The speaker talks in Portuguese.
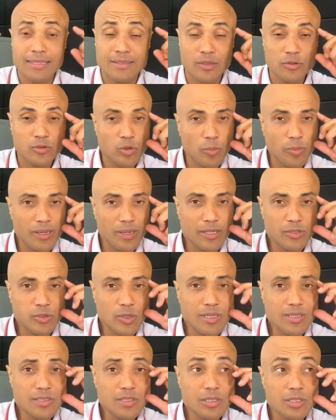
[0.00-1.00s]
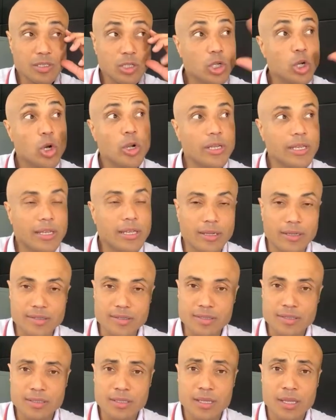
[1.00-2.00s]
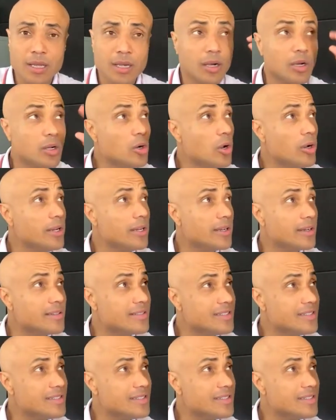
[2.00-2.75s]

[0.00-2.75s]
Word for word: Crônicas, 5 a 7 anos, tardias.